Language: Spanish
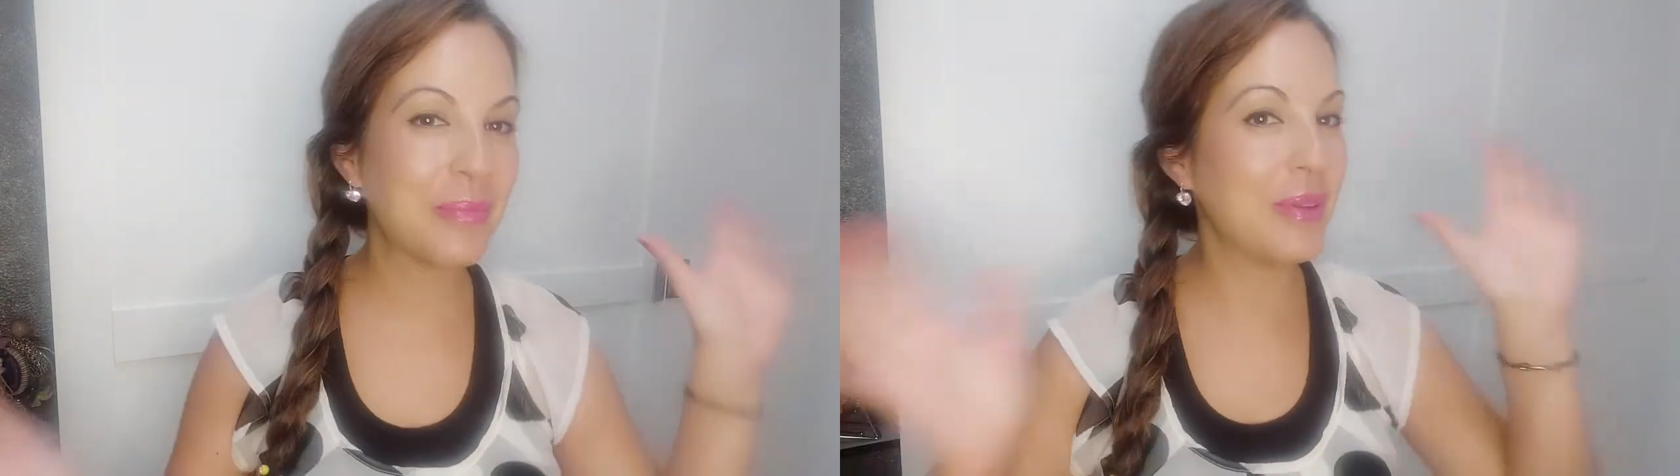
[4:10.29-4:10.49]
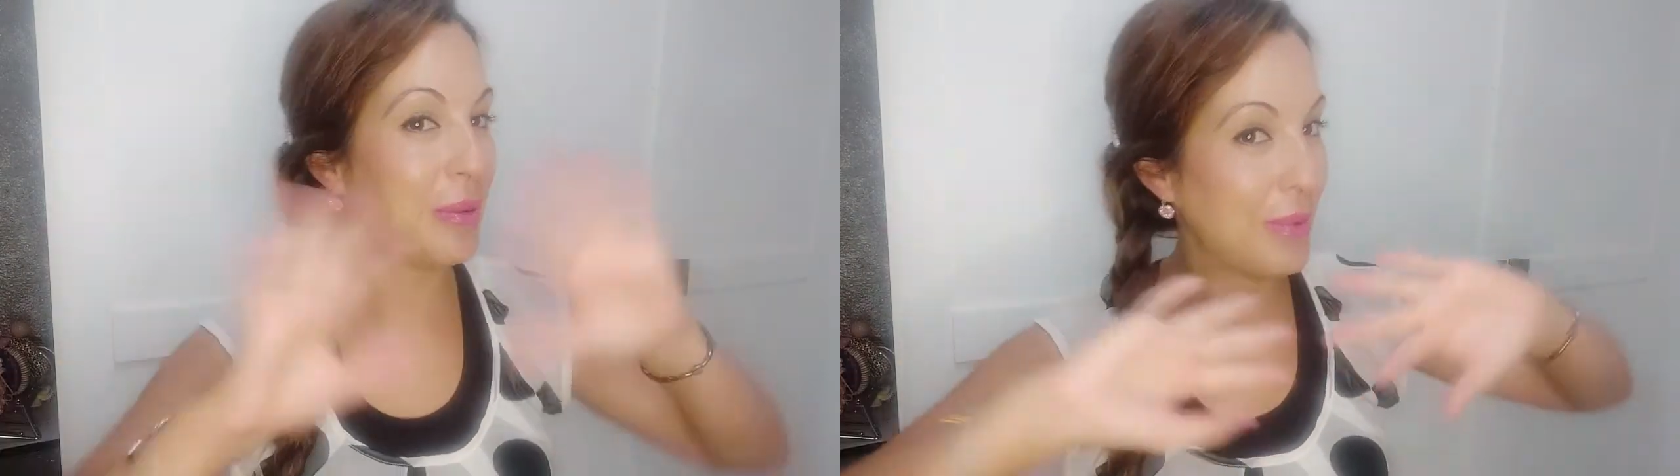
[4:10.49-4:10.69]

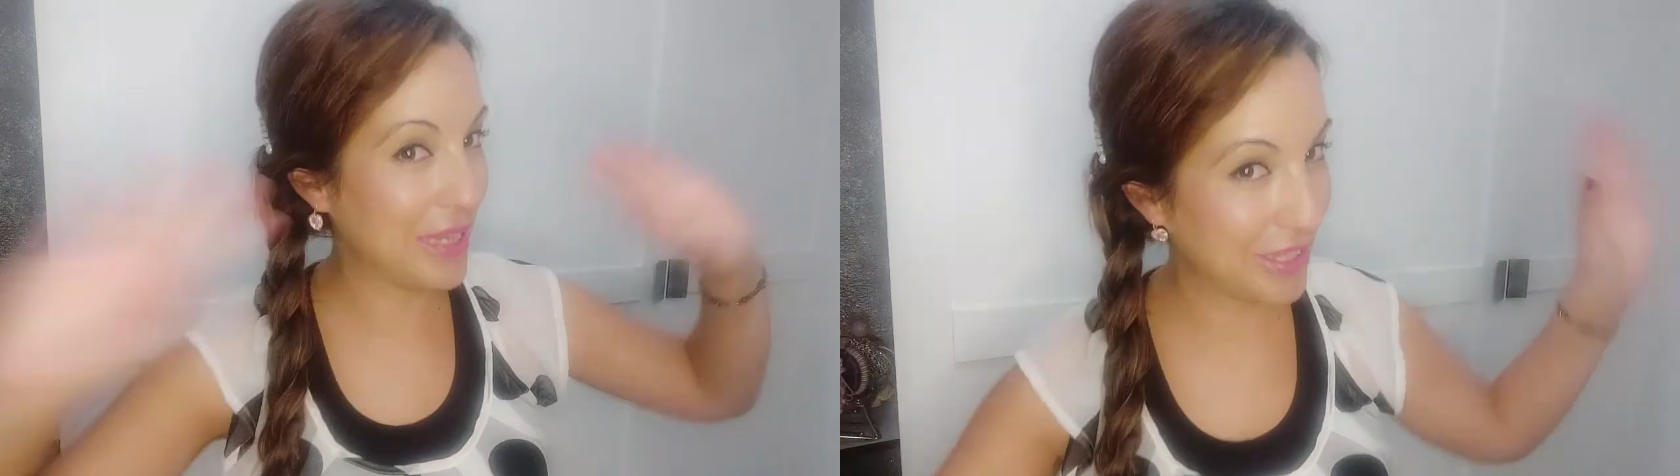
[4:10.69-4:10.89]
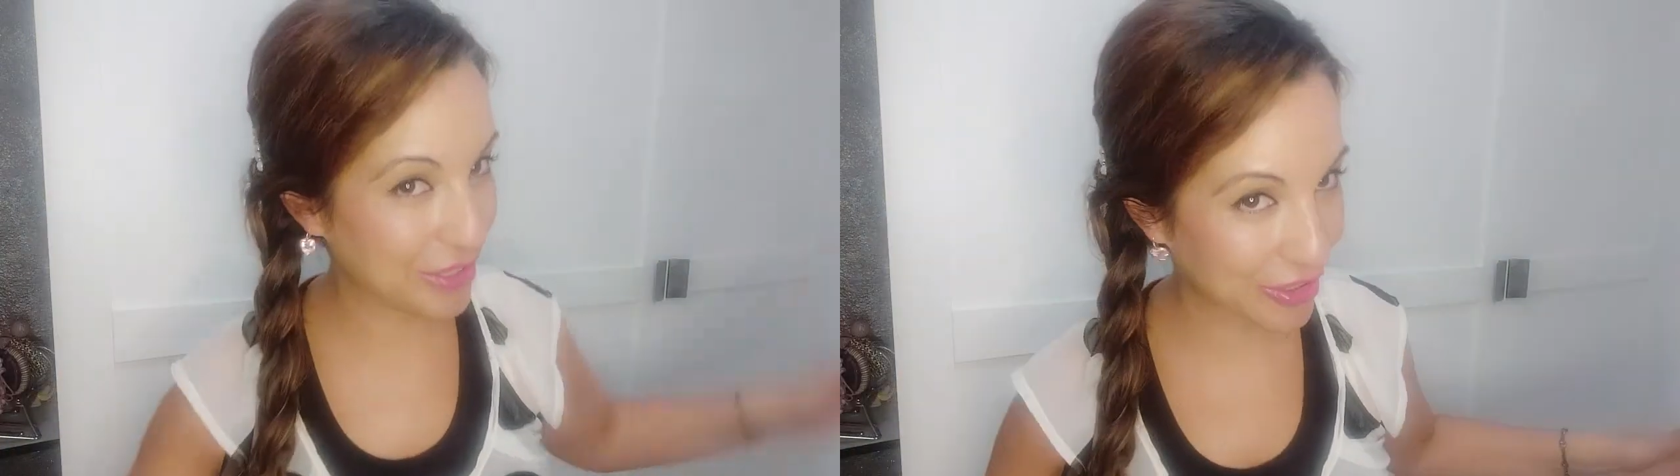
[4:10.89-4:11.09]

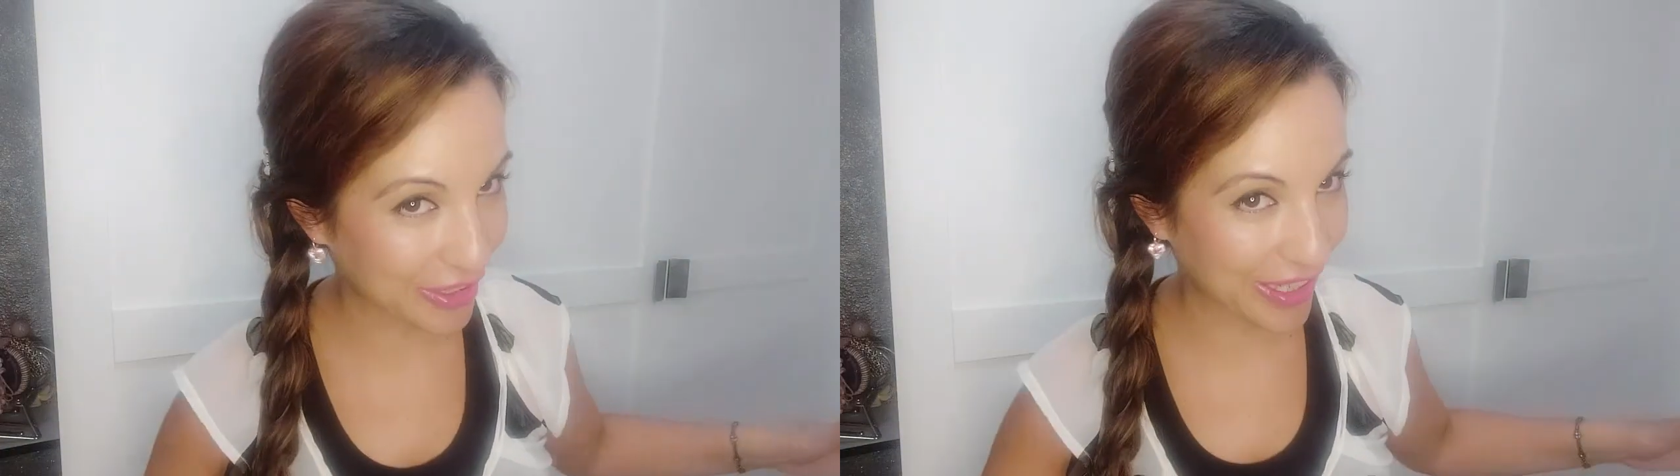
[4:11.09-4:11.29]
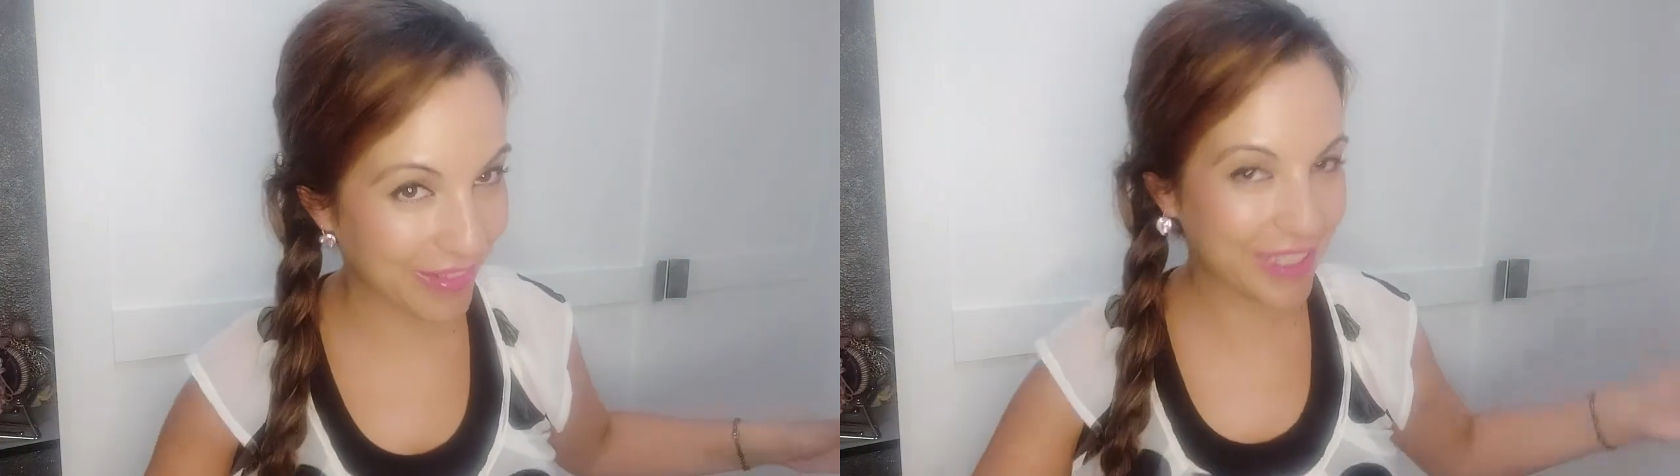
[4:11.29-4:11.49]
bienvenidos
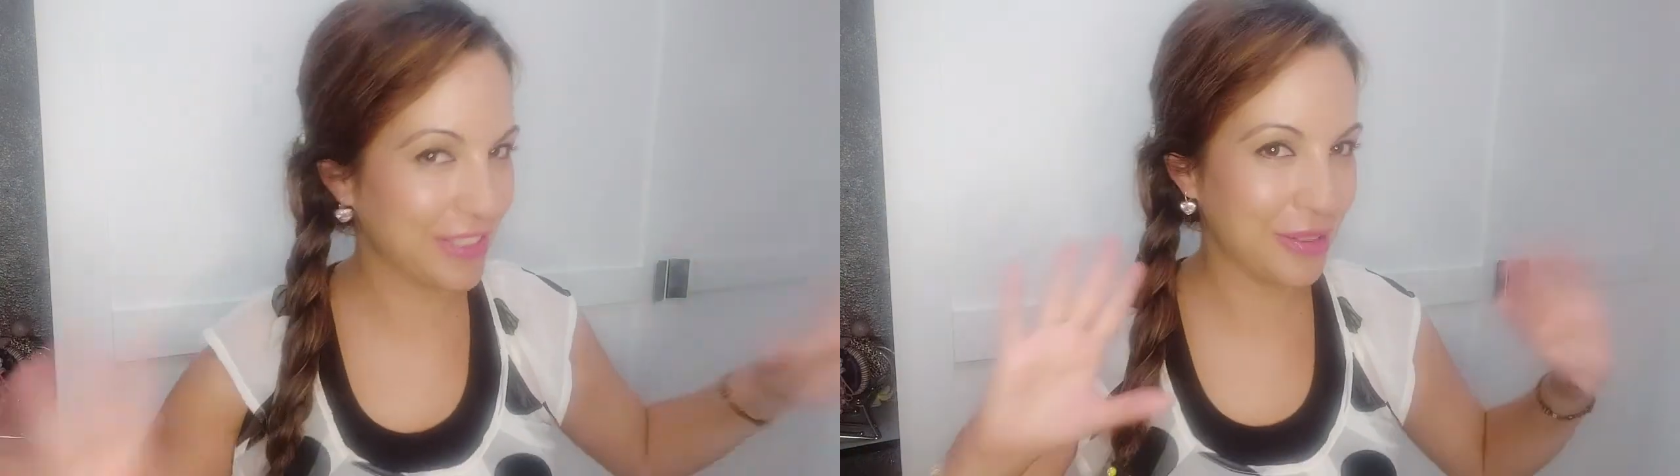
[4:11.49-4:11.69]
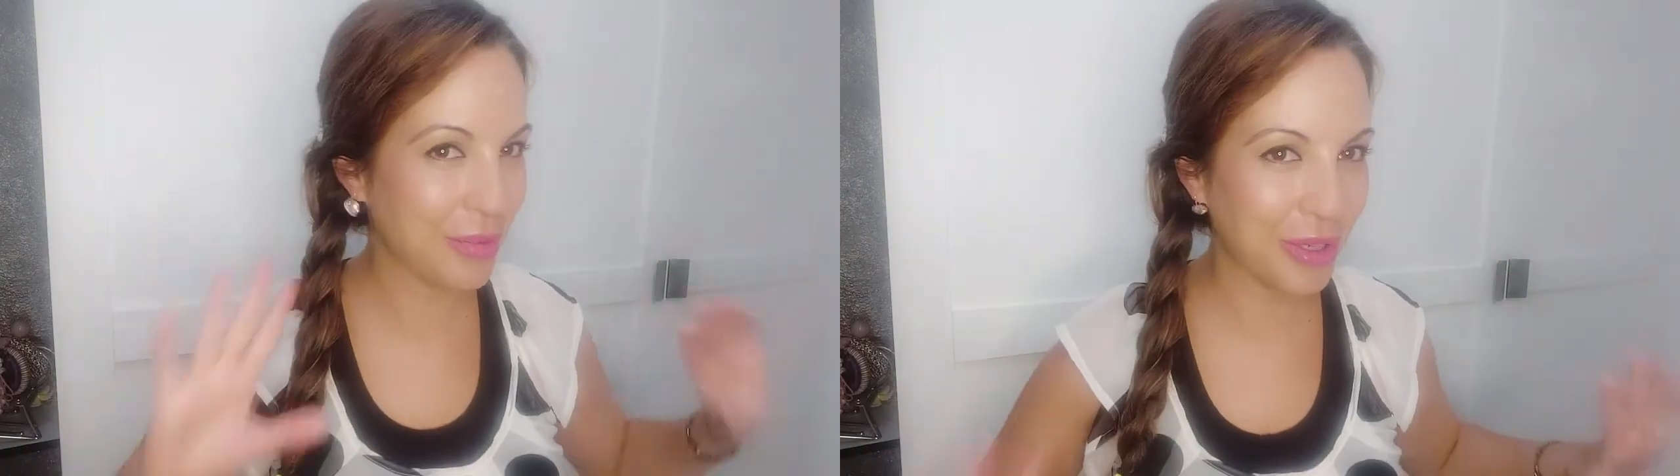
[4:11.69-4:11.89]
otra vez, que
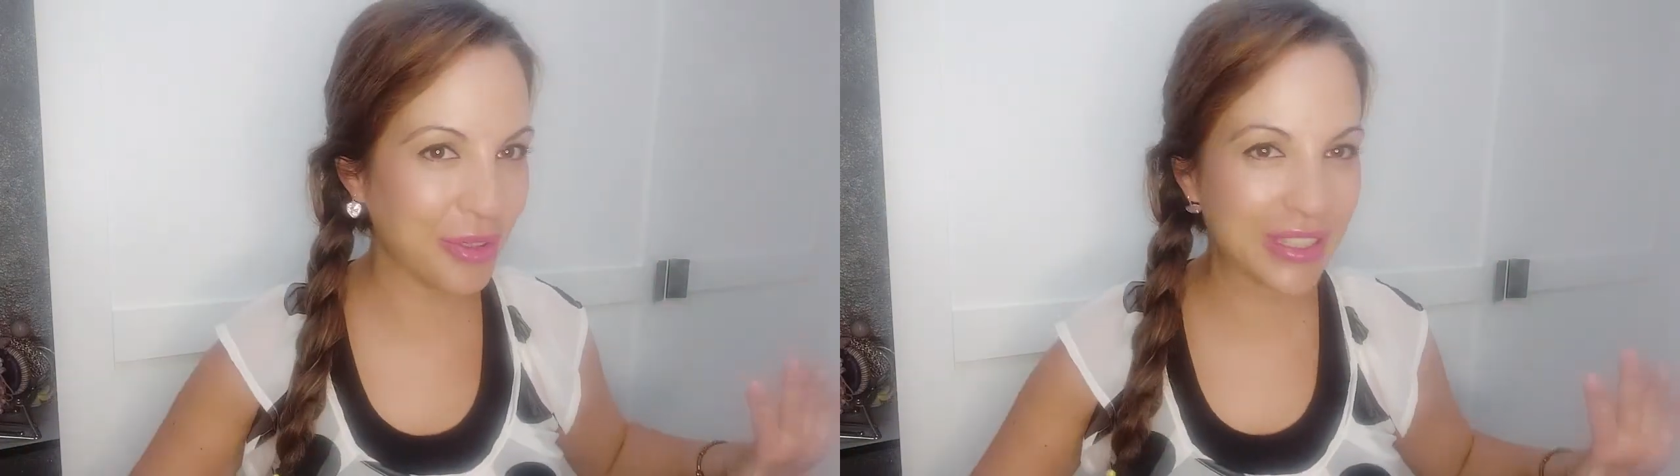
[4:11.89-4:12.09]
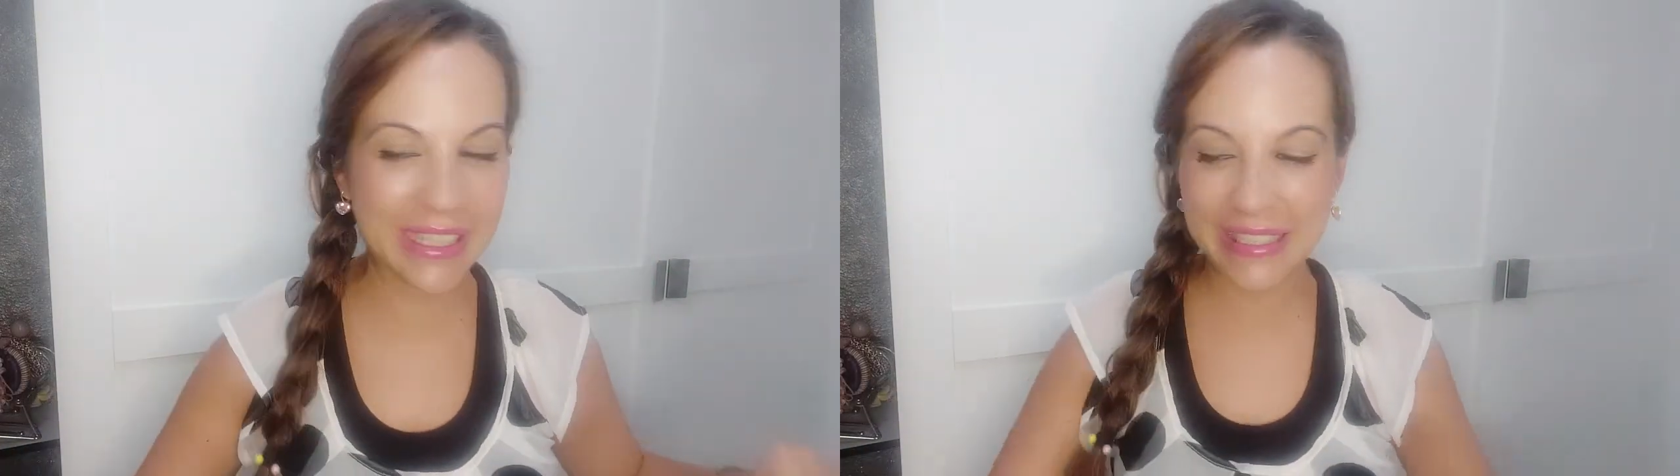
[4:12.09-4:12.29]
estoy muy
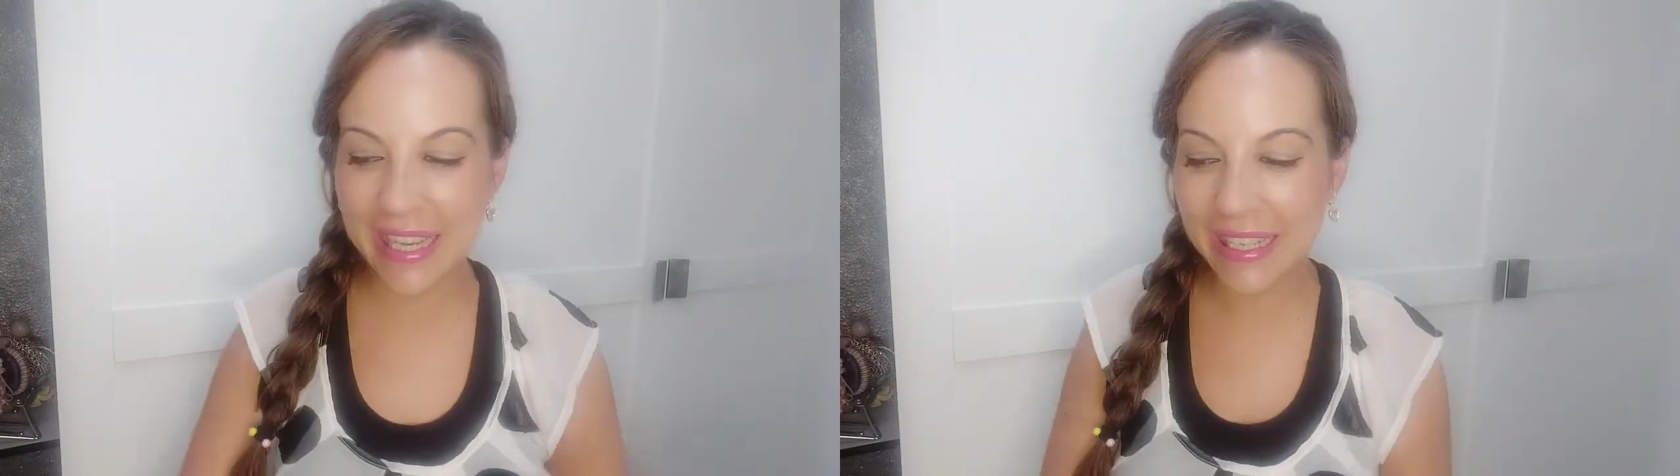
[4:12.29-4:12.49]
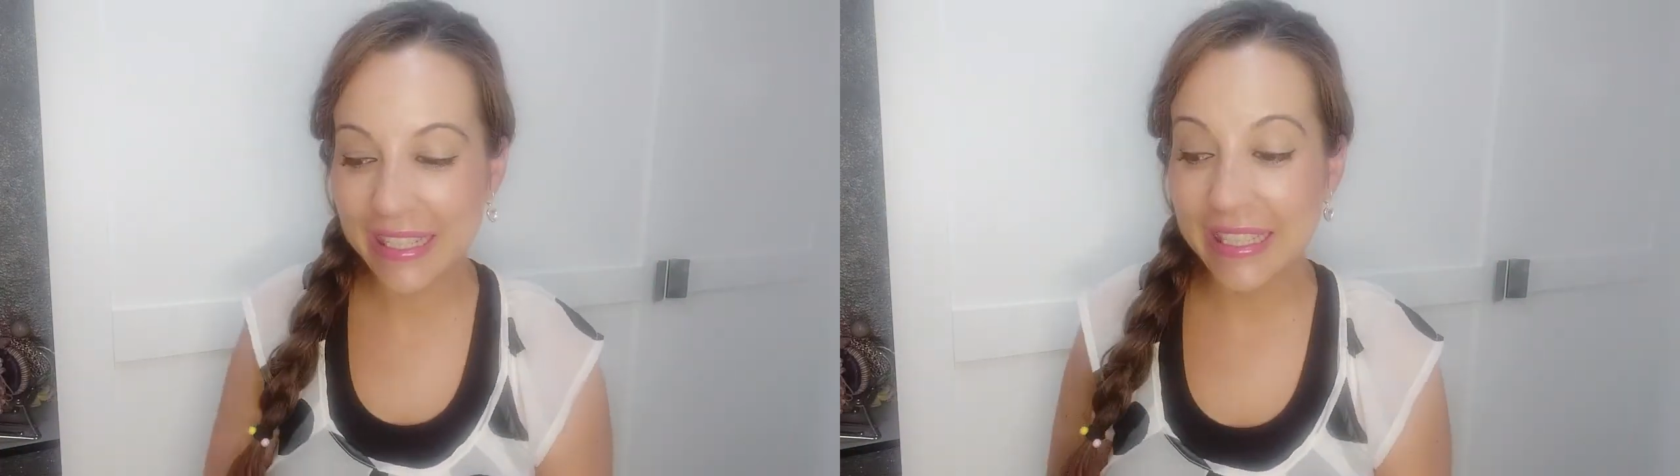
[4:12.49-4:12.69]
contenta